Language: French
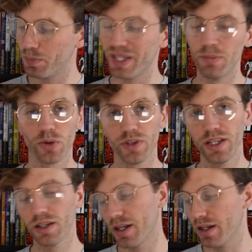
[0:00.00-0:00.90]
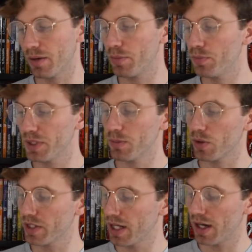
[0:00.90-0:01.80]
pigmenté, un peu
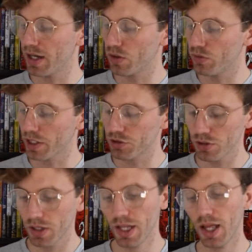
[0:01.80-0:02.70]
pigmenté la, couverture.